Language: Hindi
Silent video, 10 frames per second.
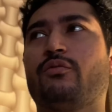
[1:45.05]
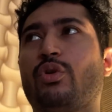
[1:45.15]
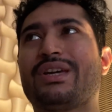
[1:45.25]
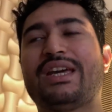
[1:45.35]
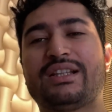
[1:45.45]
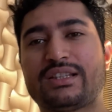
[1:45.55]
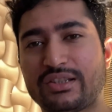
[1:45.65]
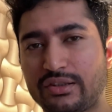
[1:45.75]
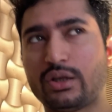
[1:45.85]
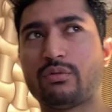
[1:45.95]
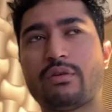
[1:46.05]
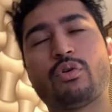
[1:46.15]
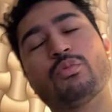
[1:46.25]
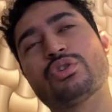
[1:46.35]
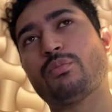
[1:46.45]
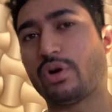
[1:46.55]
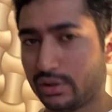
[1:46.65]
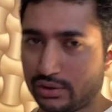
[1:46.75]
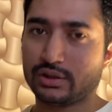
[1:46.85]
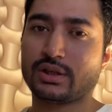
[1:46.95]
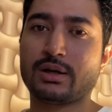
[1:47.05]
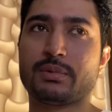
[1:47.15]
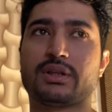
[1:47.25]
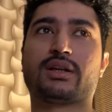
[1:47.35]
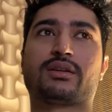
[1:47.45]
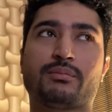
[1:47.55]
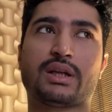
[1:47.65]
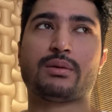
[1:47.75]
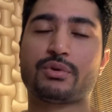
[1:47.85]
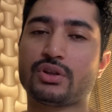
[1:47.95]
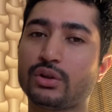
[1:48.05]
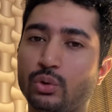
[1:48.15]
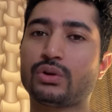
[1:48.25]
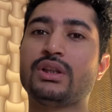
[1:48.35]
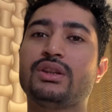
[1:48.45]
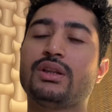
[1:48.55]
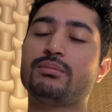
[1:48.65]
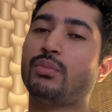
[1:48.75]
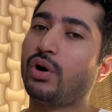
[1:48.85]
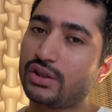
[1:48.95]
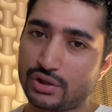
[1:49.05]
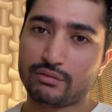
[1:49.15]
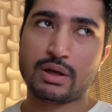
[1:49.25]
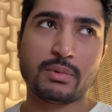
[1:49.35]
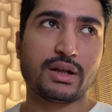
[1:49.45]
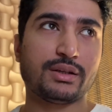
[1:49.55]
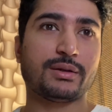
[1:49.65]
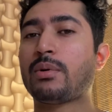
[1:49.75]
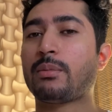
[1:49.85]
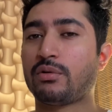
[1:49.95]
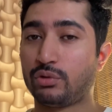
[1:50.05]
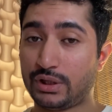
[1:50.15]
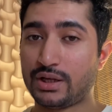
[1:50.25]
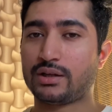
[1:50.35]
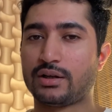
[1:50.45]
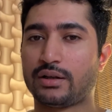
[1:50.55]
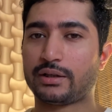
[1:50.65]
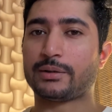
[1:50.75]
वो गेन किस लिए हुआ वो मुझे बहुत अच्छी तरह पता है मैंने पिछले दो तीन दिन बहुत चबले मारी हैं अब हमें वो ठीक करनी है